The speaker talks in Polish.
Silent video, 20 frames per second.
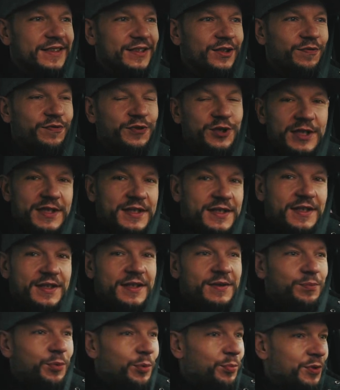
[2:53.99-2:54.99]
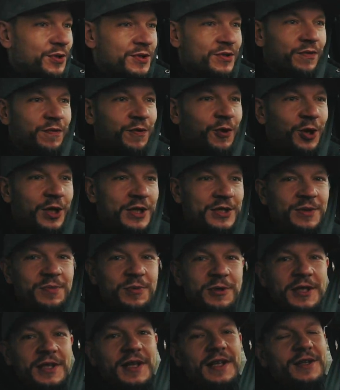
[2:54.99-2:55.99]
No wszyscy po prostu vlogerzy
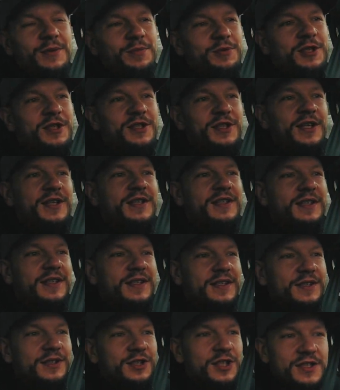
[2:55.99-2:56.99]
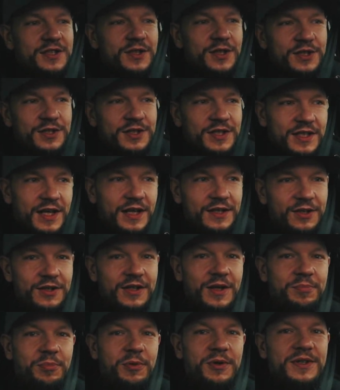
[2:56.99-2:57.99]
by się na to przesiedli. Ci, co jeszcze jak do
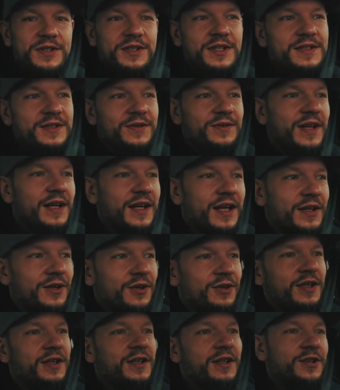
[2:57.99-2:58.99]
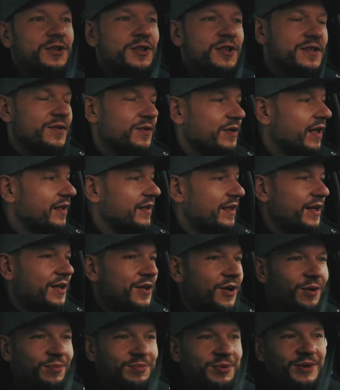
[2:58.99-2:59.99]
tej pory siedzą na kanonie, tylko siedzą
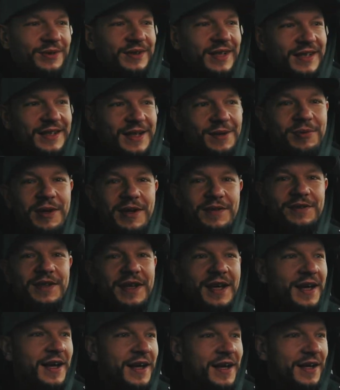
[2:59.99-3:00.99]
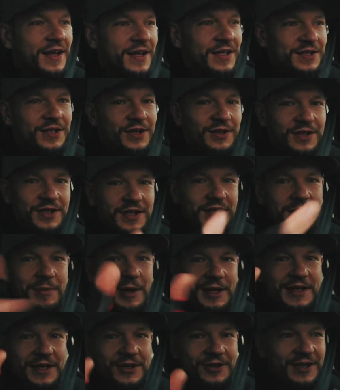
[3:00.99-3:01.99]
dlatego, bo tak naprawdę Sony nie
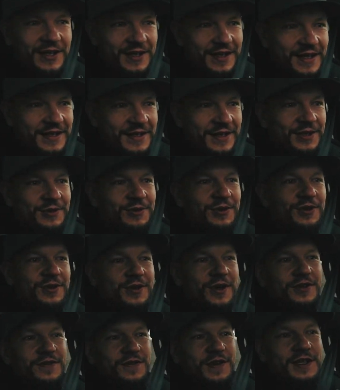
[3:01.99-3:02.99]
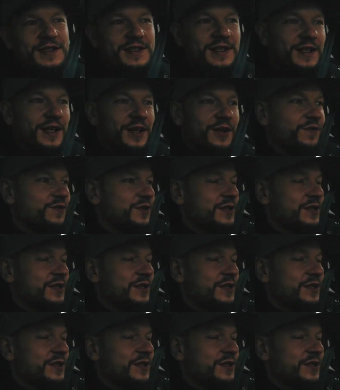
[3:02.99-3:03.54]
ma tego ekraniku od, odwracanego.